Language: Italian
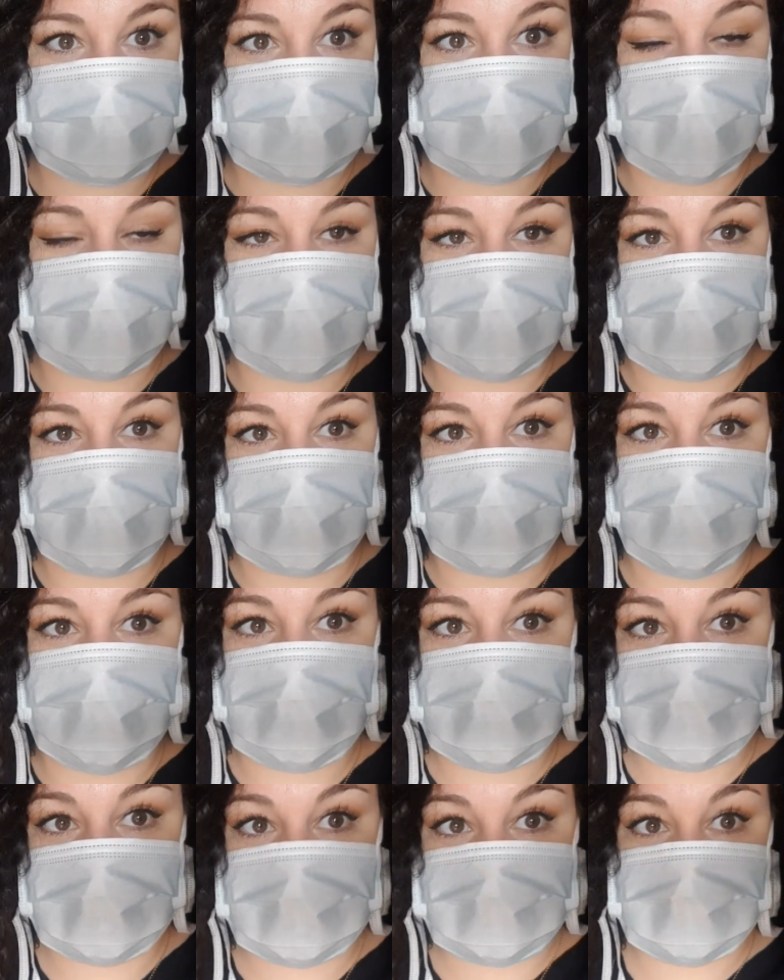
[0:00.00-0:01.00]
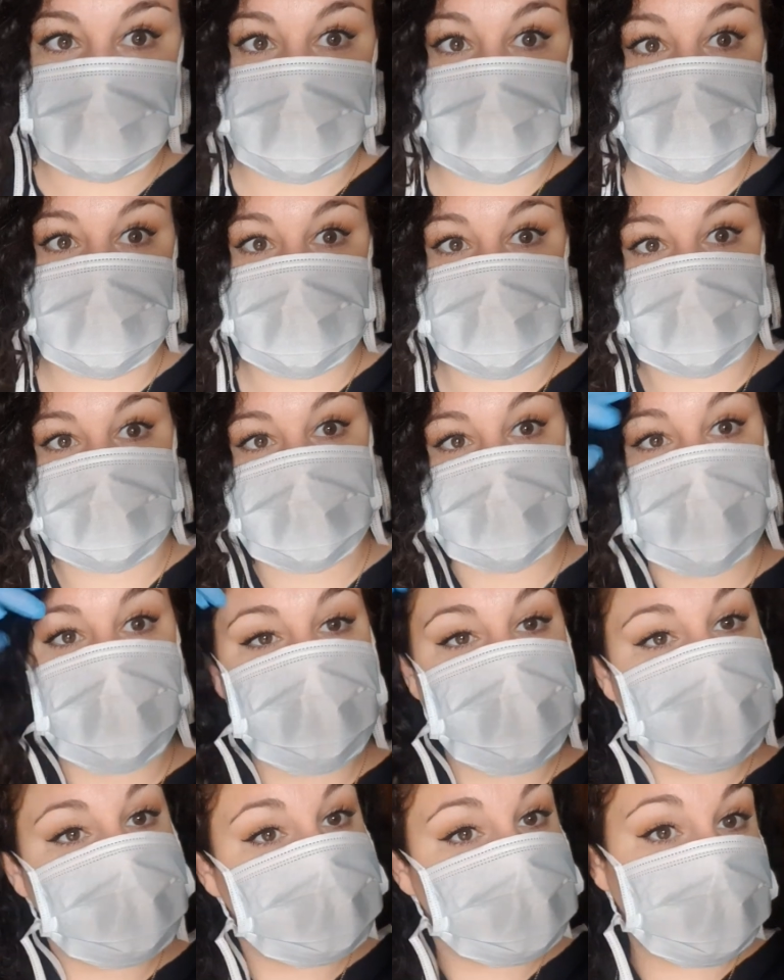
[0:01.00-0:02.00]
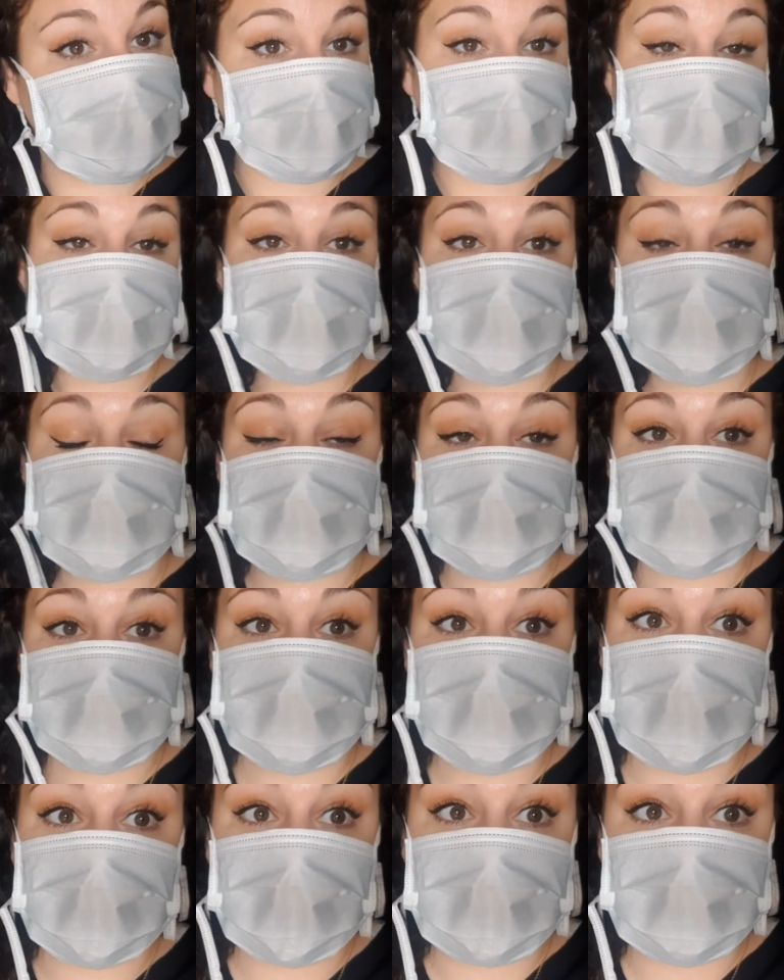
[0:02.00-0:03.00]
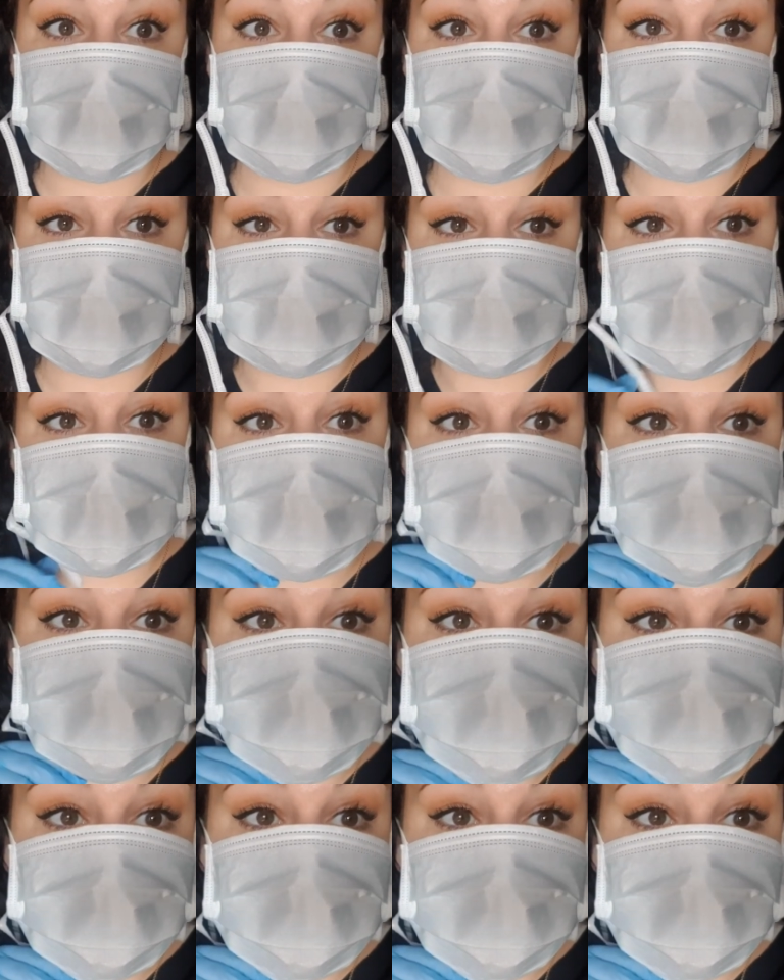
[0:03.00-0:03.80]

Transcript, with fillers: ed eccomi bellissima bella come non mai